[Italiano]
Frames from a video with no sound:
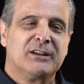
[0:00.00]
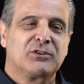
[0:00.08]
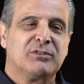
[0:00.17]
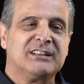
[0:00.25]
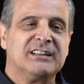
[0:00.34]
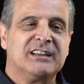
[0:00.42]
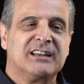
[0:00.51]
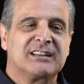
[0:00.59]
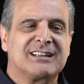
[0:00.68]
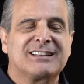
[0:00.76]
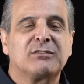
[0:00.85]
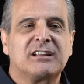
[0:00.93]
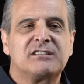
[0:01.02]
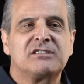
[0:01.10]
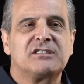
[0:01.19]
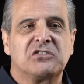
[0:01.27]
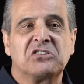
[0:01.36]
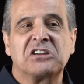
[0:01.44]
Quindi è stata una
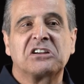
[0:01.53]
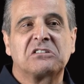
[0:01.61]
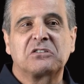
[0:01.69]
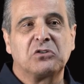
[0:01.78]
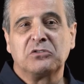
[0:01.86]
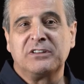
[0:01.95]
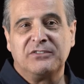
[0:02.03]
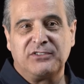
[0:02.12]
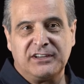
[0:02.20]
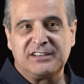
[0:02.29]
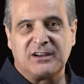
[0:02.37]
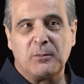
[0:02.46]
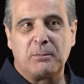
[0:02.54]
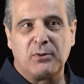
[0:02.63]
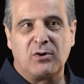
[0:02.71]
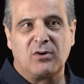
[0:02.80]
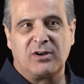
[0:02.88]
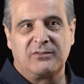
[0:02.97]
decisione condivisa un po',